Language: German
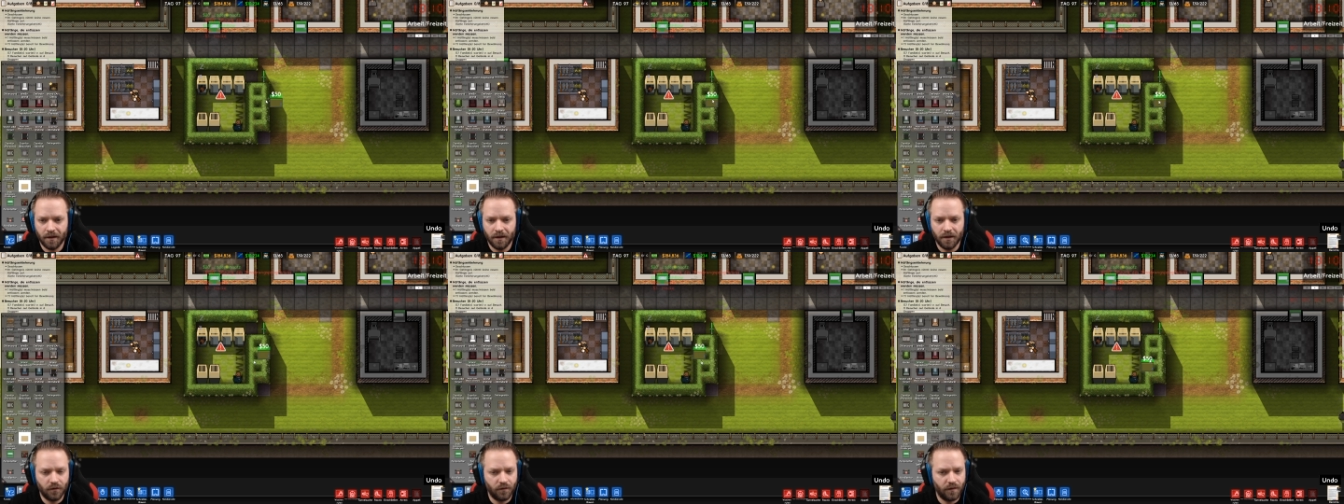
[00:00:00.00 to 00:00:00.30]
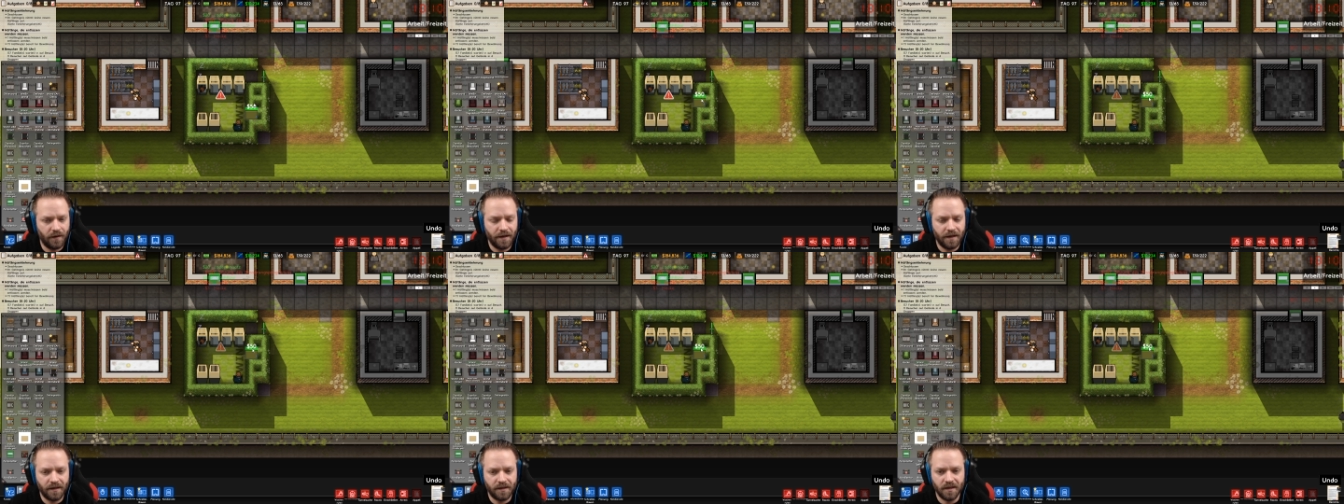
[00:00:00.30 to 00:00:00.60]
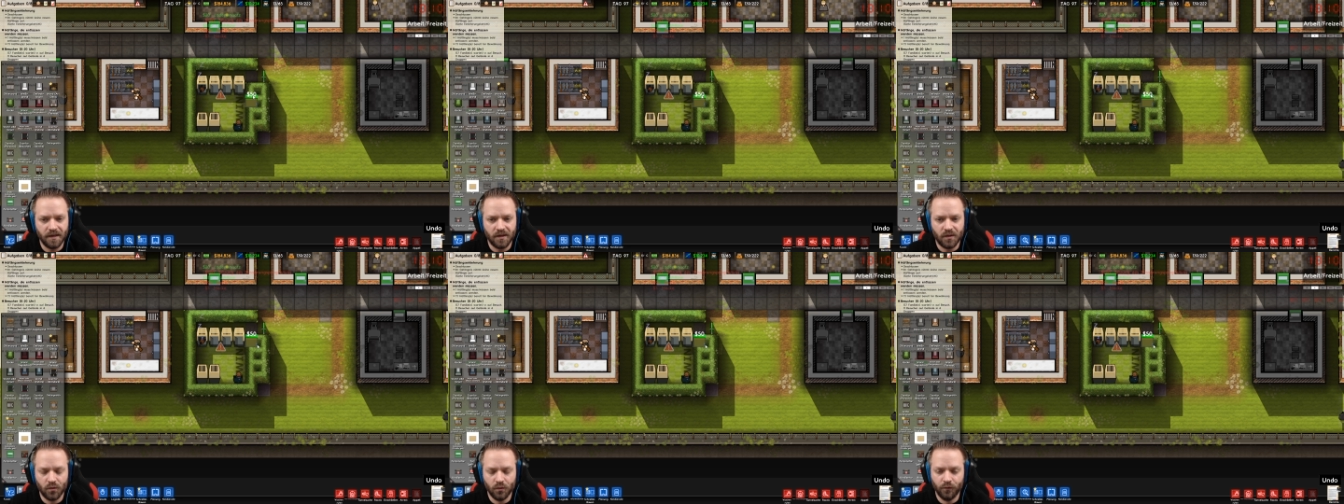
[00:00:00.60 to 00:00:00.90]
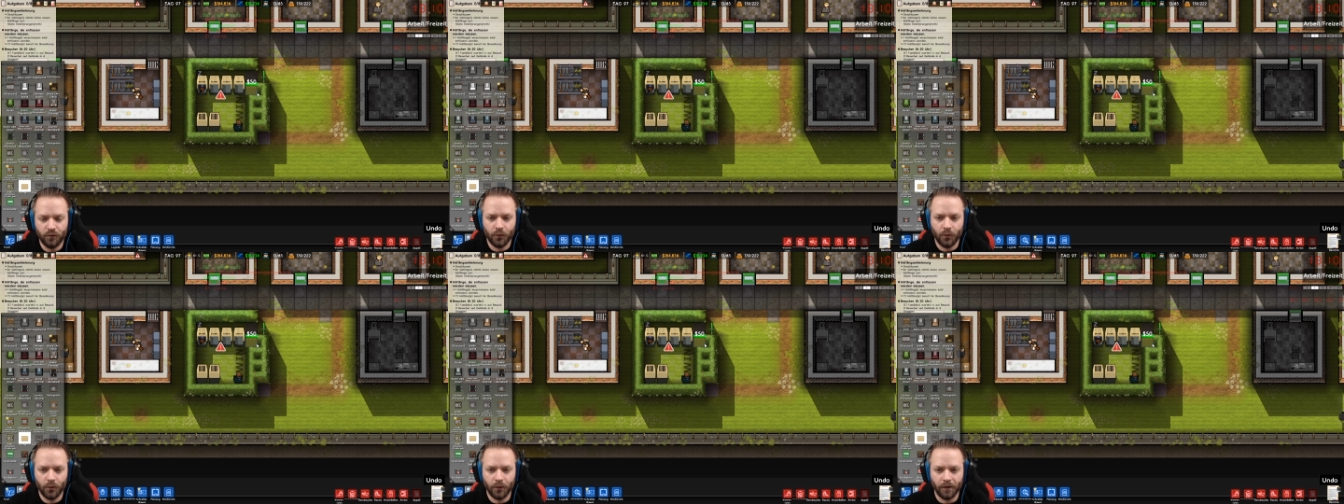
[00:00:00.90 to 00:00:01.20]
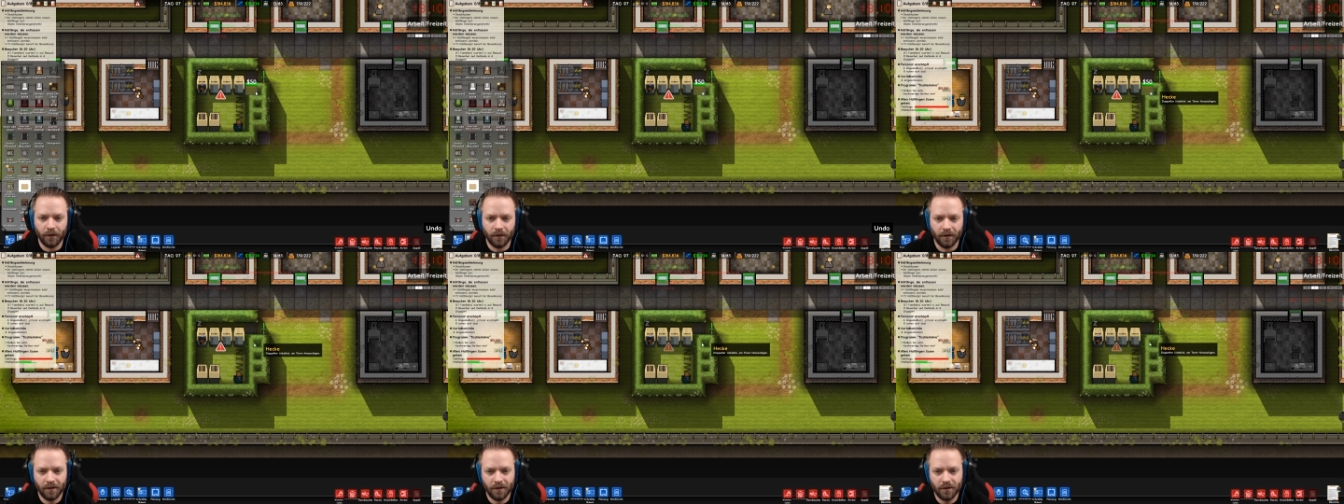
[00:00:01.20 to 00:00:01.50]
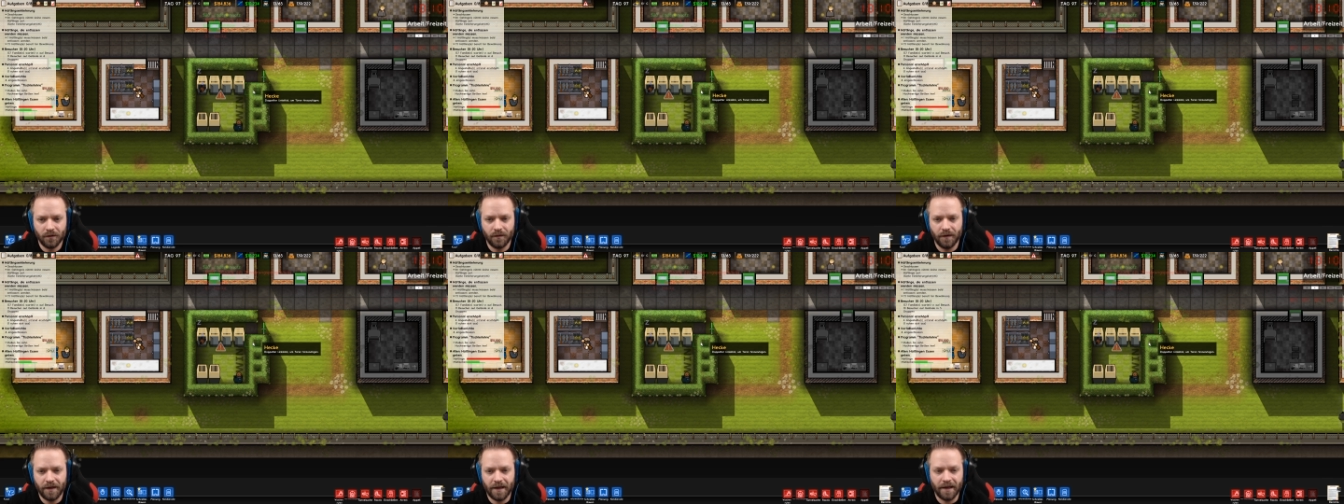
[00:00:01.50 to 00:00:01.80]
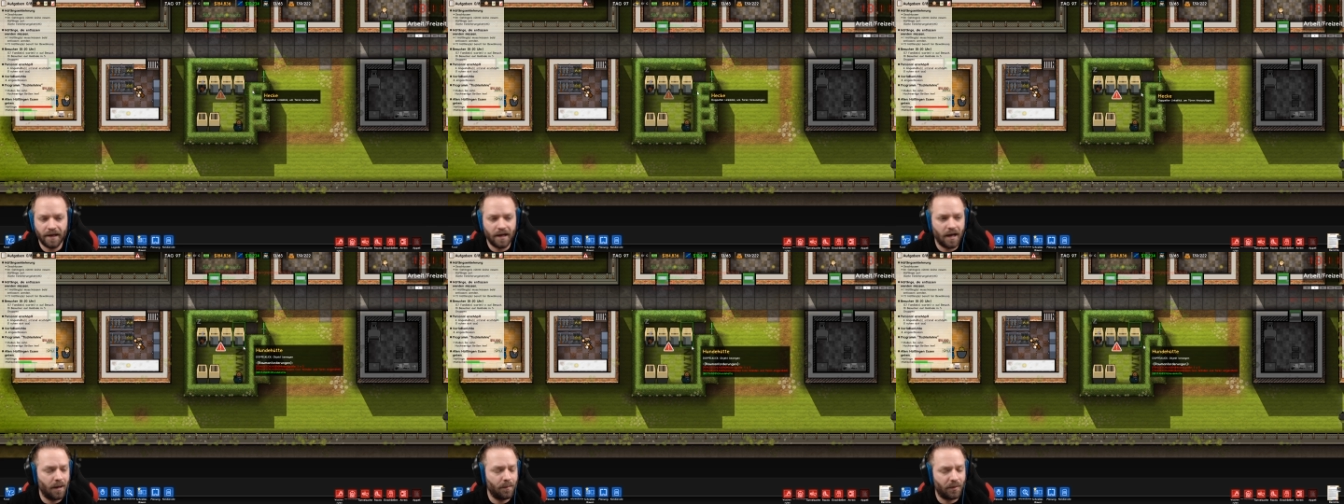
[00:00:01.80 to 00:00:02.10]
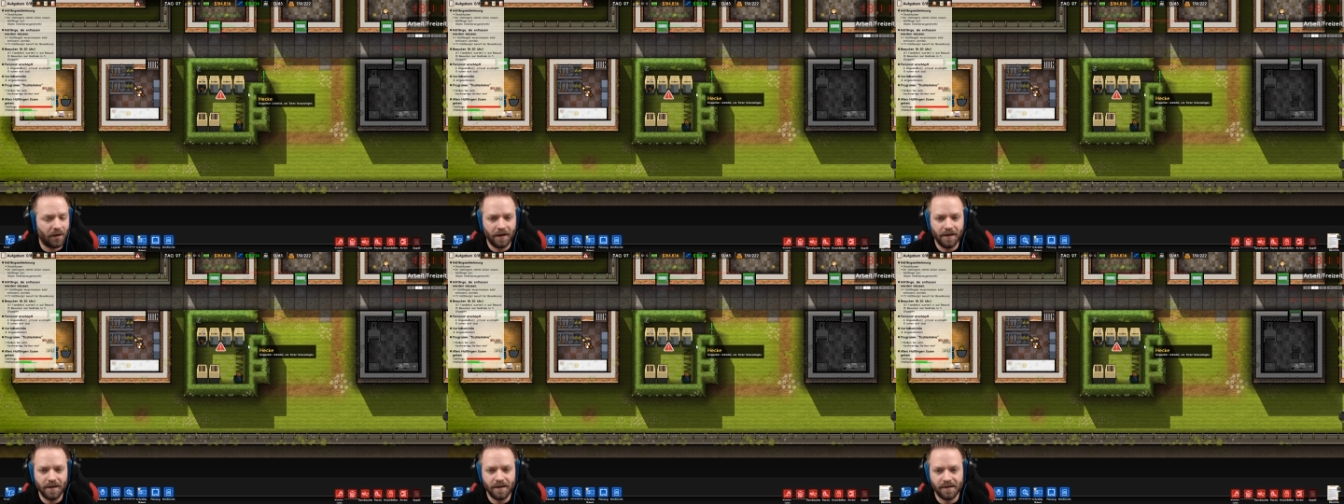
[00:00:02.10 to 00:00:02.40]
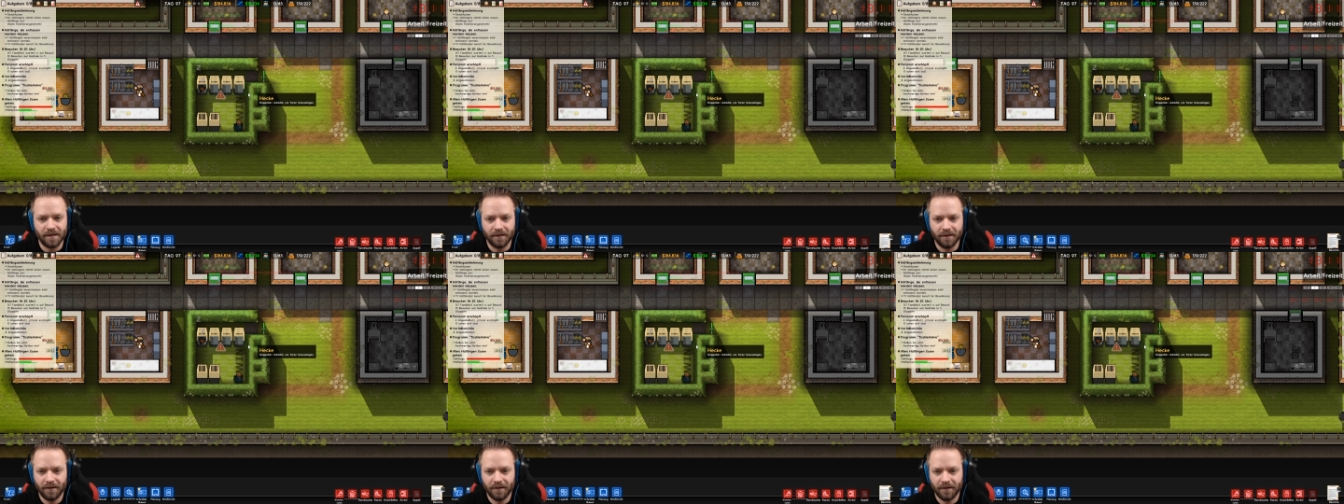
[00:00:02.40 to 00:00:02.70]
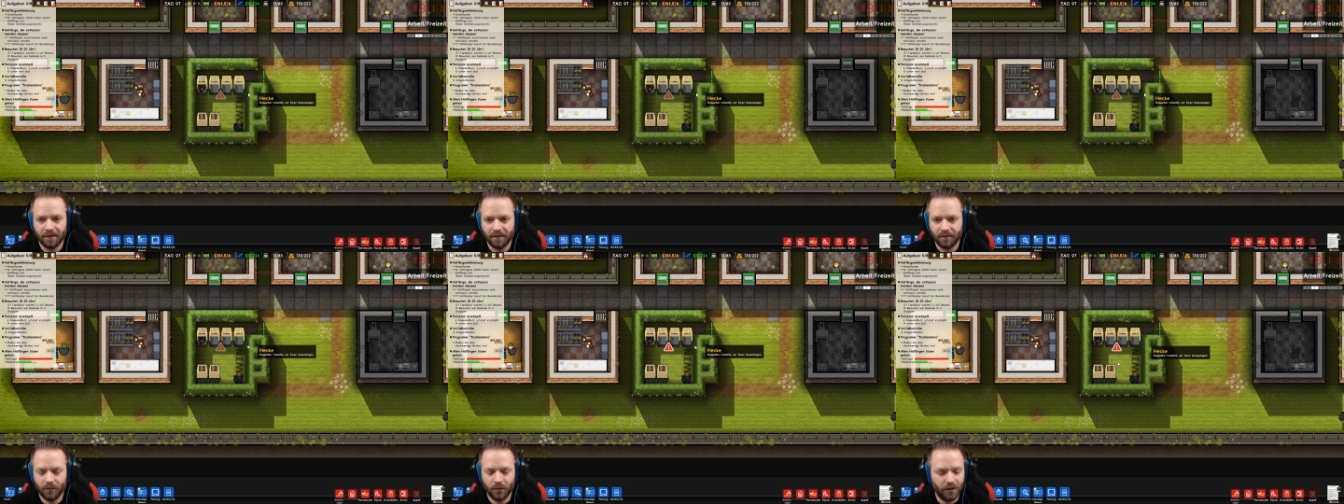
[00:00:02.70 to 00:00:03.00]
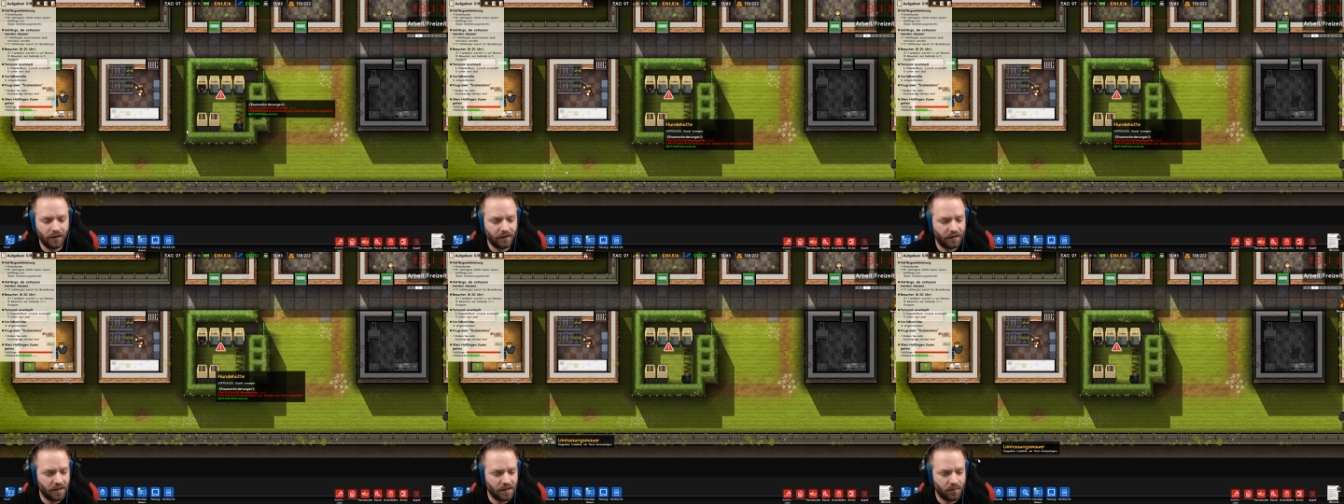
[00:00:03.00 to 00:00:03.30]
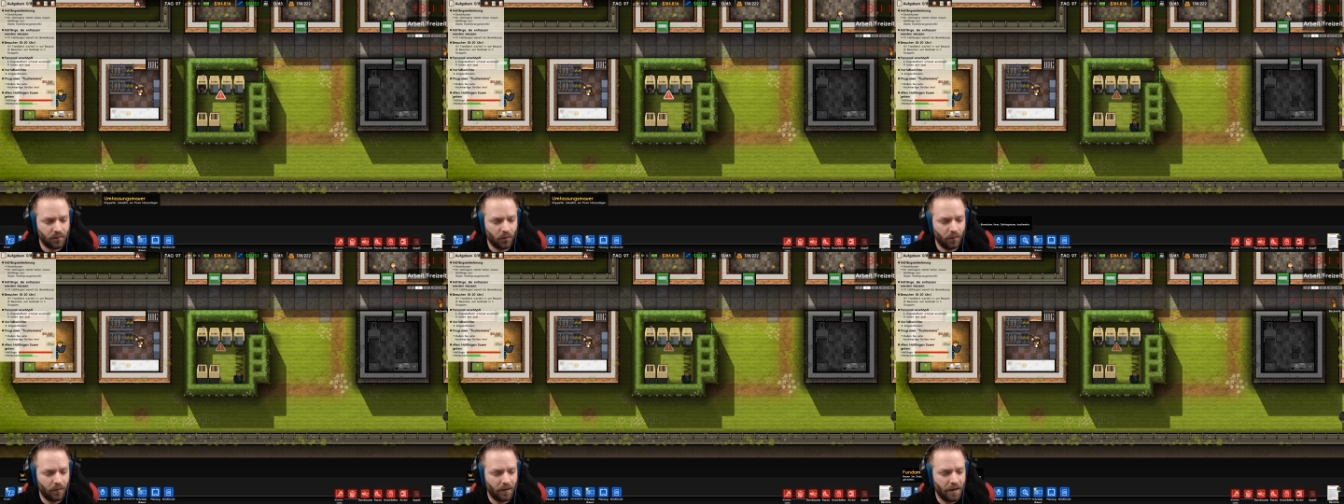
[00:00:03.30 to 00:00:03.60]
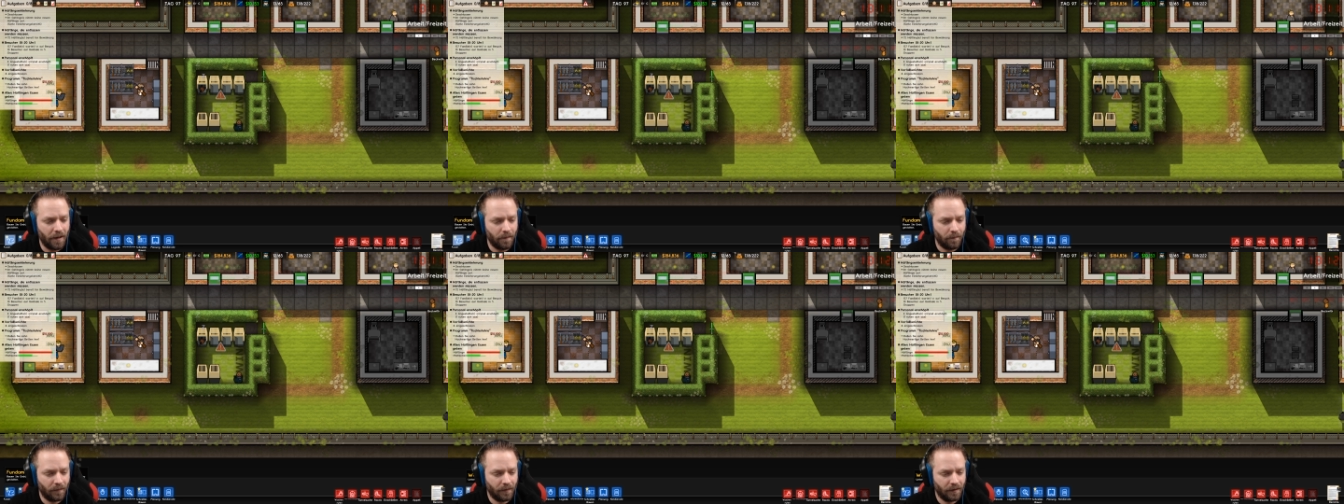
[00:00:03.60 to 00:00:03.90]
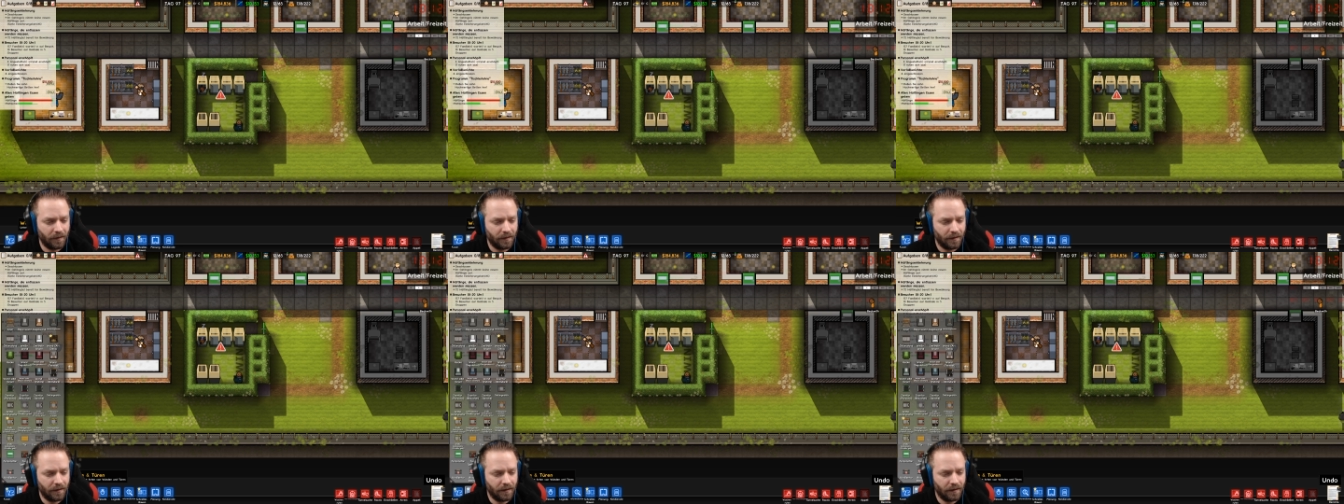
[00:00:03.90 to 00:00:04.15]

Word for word: Ich will nichts hinzufügen. Ich will die Heck abreißen. Wo liegt das Problem?